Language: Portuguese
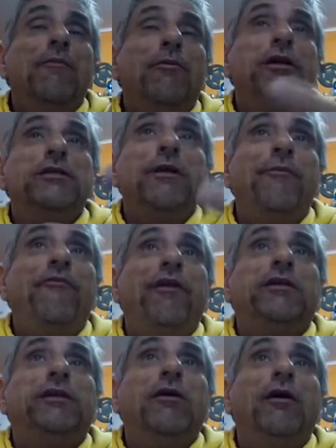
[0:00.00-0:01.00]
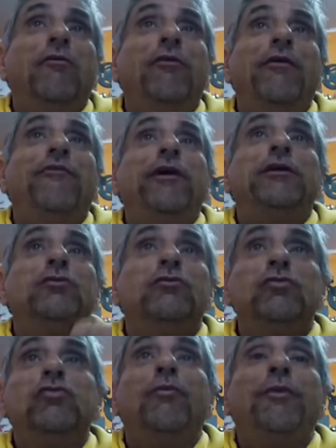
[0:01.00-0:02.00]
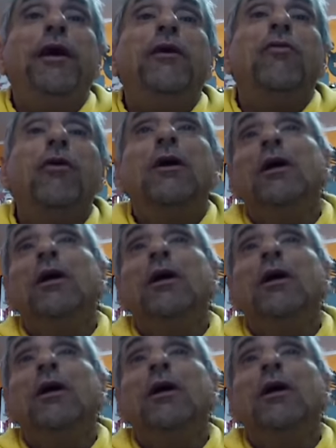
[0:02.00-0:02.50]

por exemplo, vai ter o evento no domingo,